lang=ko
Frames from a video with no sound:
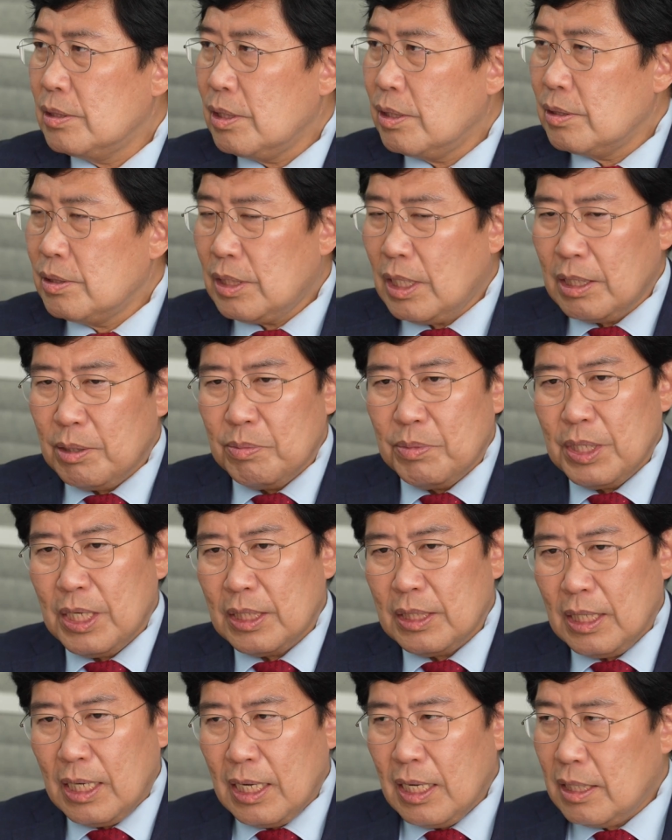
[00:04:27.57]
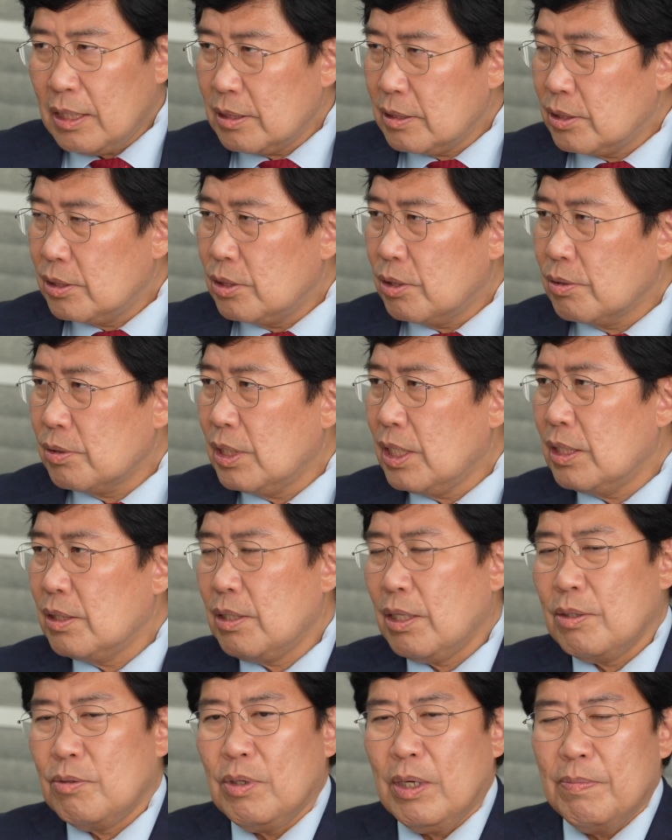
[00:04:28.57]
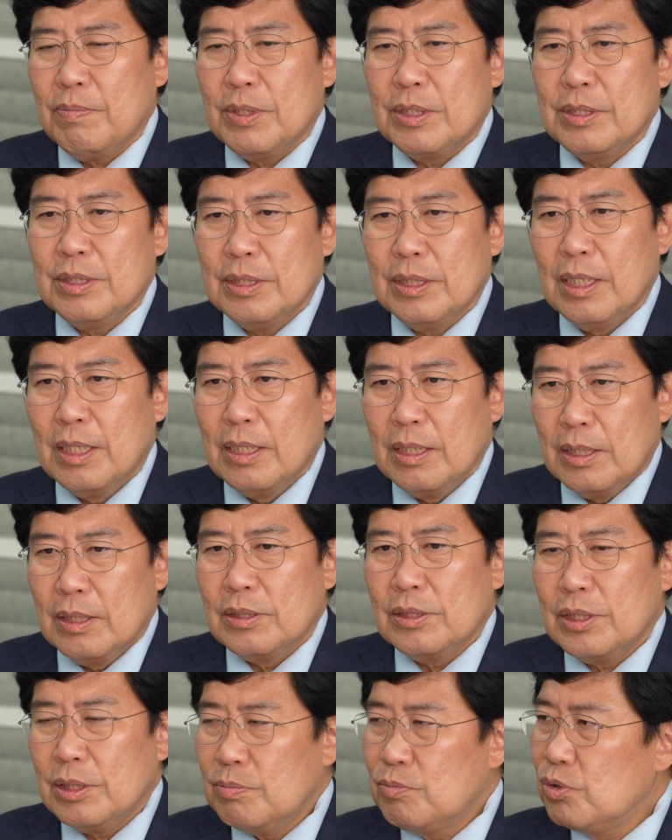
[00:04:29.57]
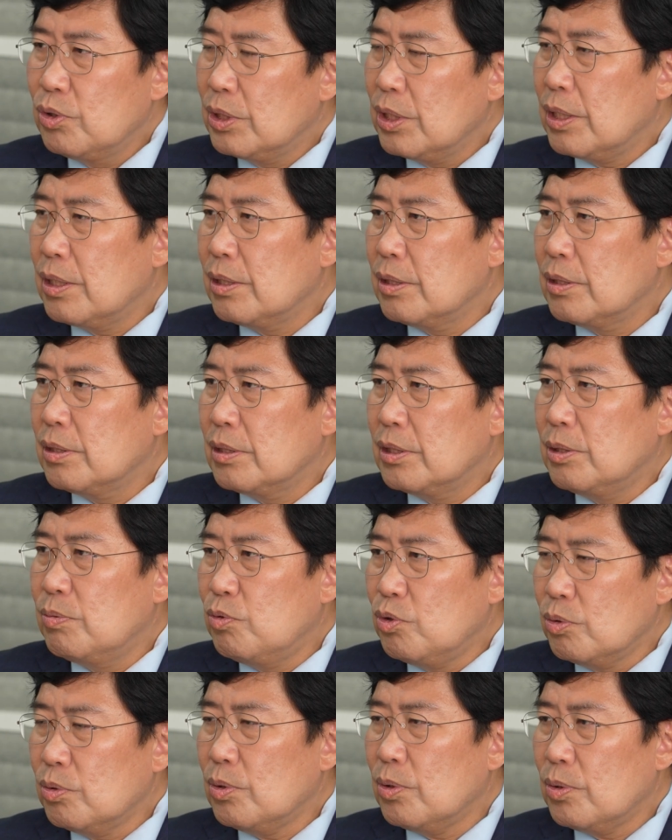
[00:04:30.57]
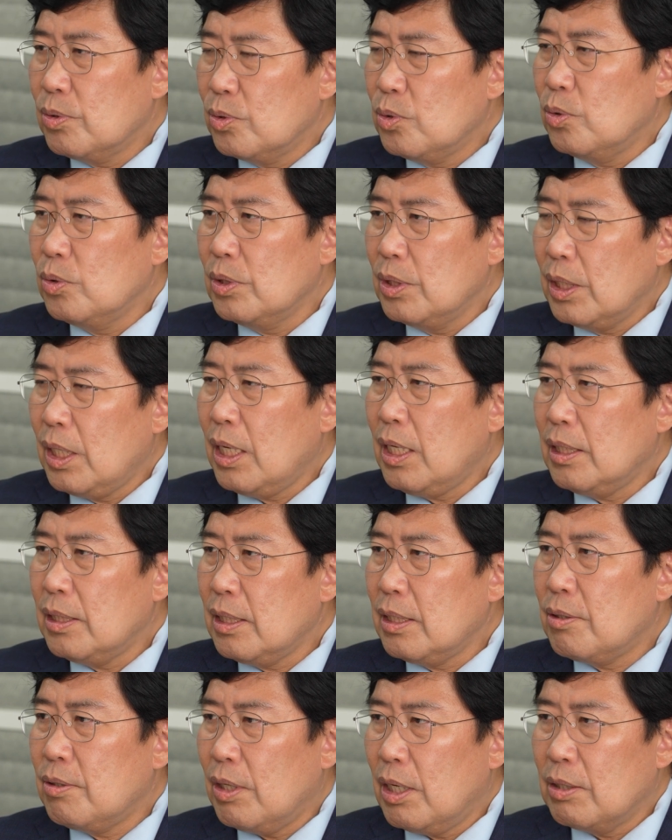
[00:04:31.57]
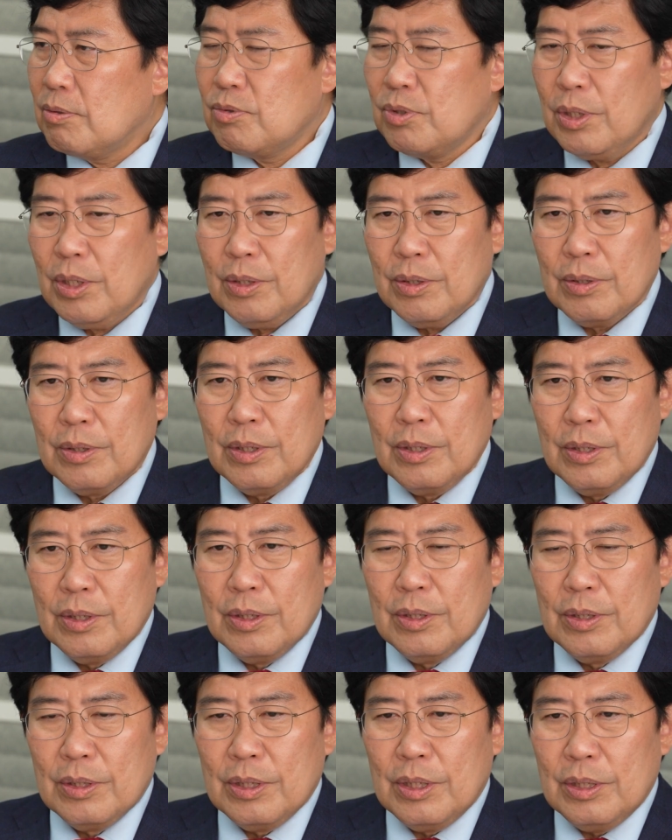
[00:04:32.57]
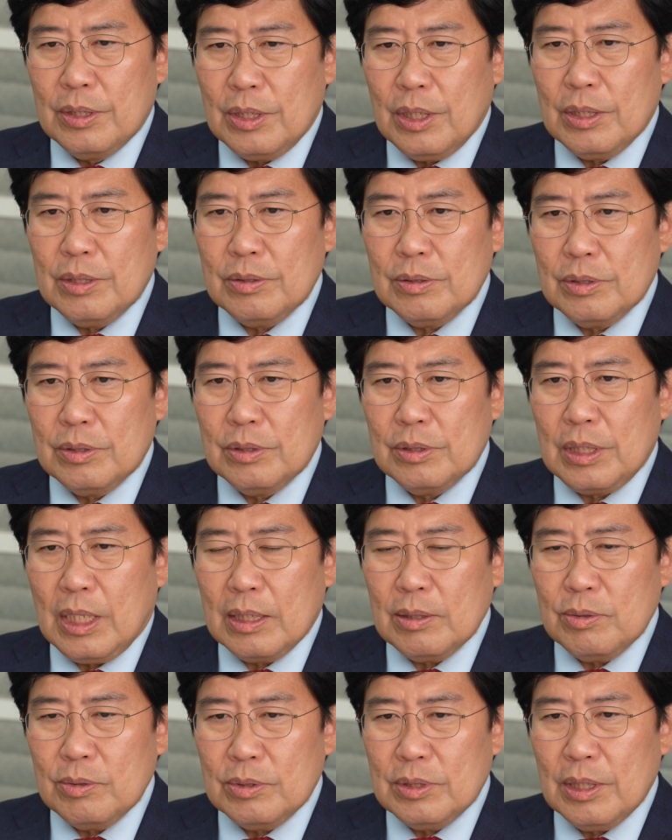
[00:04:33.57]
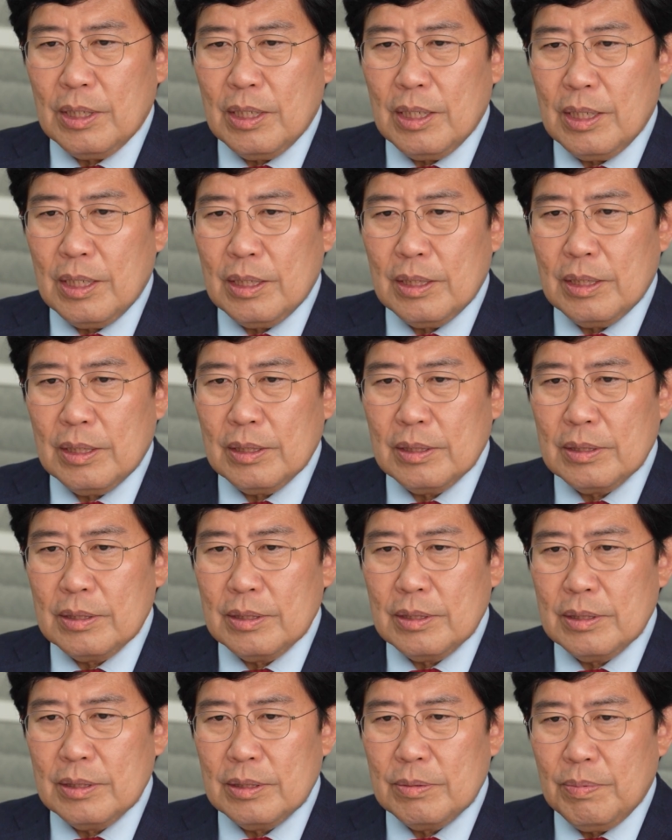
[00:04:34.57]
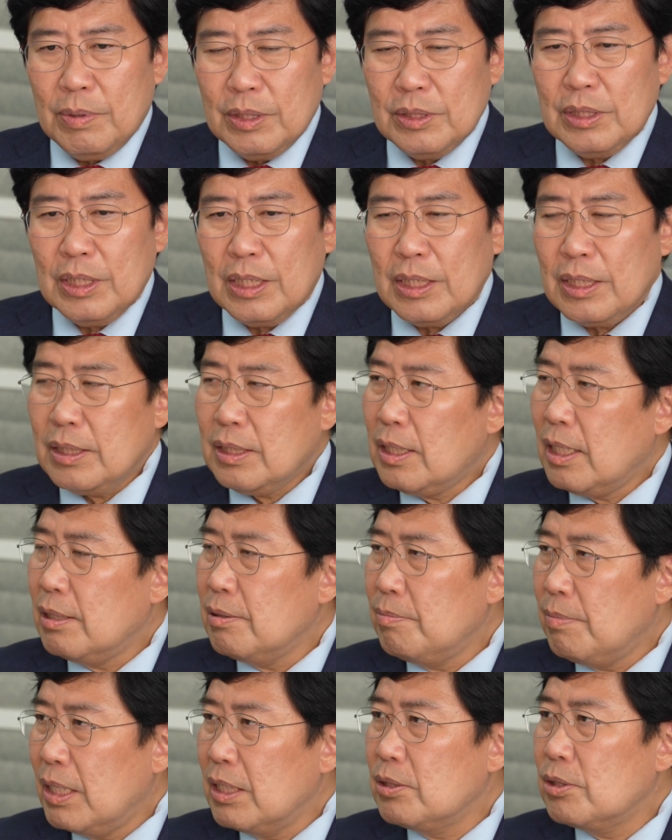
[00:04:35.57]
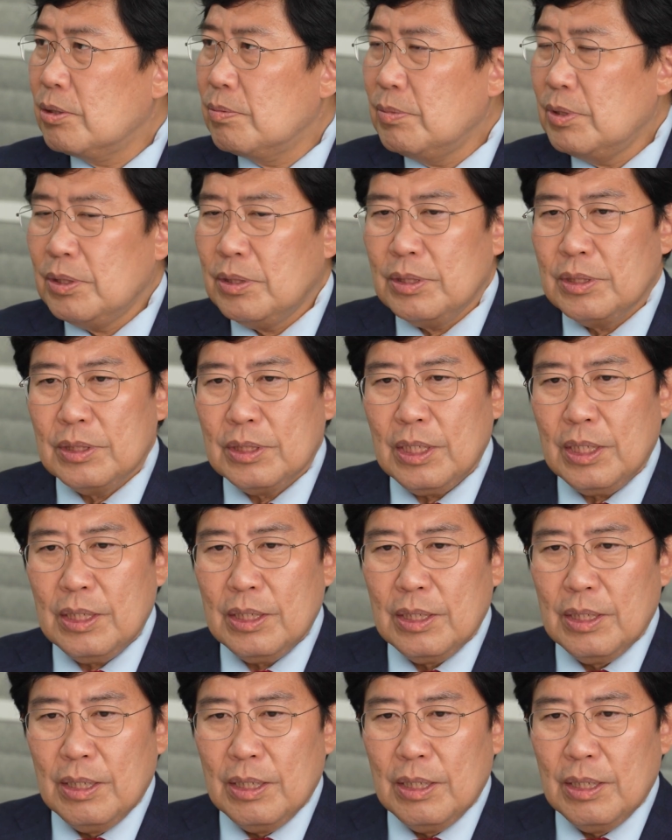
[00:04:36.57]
저창의미가다 정리가 되고 하면은 네. 이 문제를 집중적으로 논의를 해야 될 것 같고요. 네. 일단은 그 양도세를 폐지하겠다는 말씀은 이제